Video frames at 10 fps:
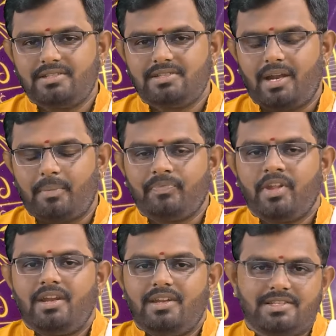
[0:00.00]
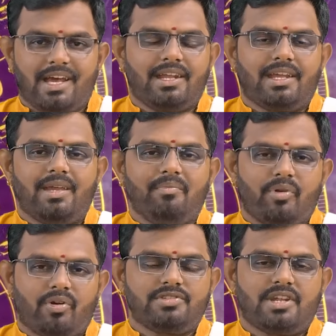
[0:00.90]
సంచారం నిజానికి
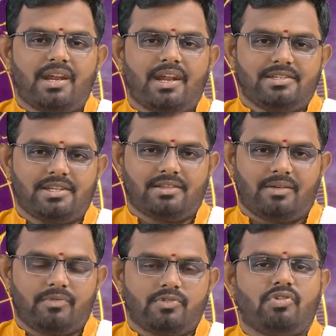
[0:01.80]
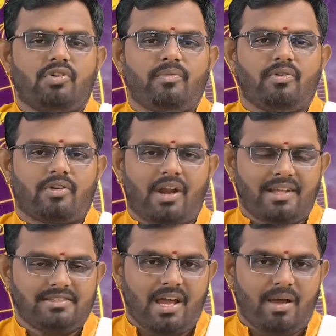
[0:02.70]
మృగశిర నక్షత్రం సోమో
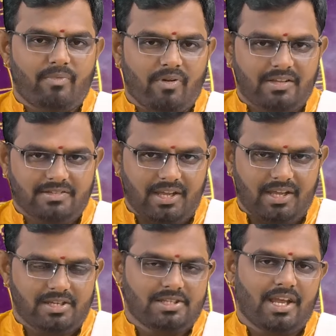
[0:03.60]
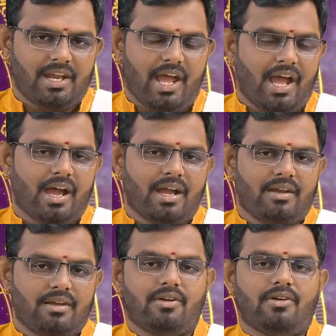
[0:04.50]
రాజా శీర్షేన
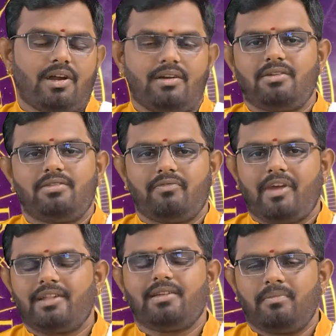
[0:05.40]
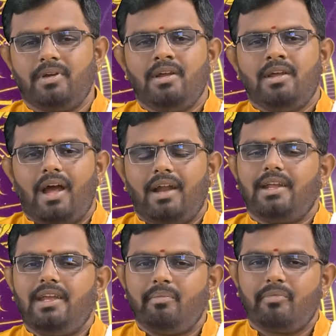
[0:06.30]
ఆగన్నో అంటుంది వేదం
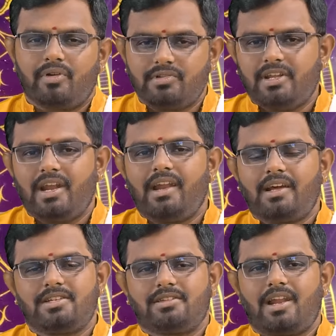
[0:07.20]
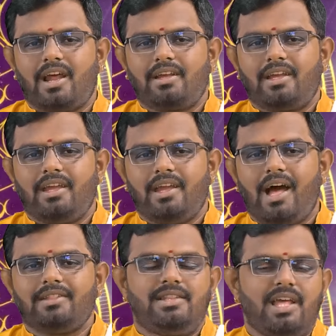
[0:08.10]
అంటే ఈ మృగశిర నక్షత్రానికి
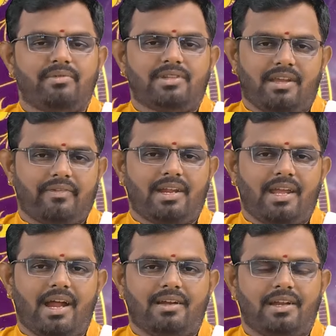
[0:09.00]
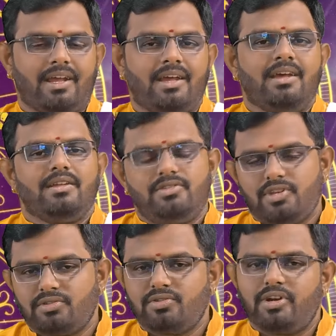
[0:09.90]
అధిదేవత ఎవరయ్యా అంటే
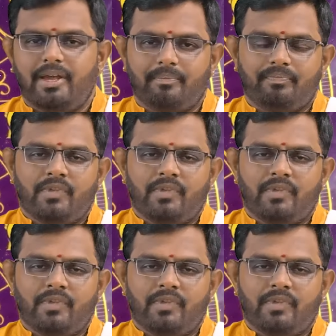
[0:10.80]
చంద్రుడే